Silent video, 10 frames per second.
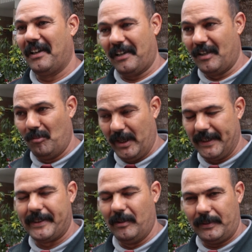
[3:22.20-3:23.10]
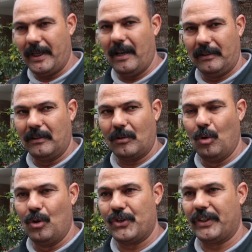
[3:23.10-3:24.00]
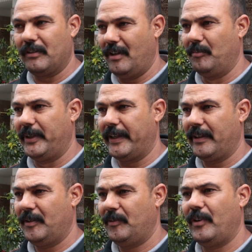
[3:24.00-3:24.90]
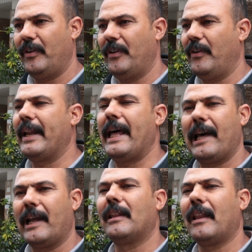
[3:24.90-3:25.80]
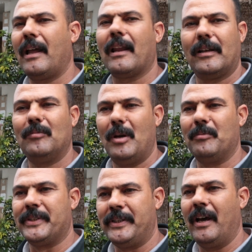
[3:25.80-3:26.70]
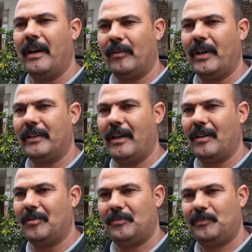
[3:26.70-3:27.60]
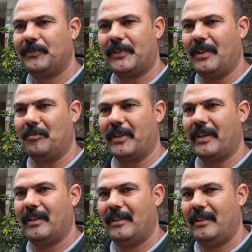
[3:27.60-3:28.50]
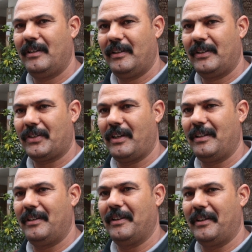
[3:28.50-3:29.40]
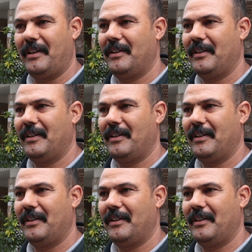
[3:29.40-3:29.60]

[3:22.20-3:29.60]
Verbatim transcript: خدمنا السبت حد كل شيء فهمتي والعارات تلقى الخدمه مزيان وهذا فهمتي اش غدير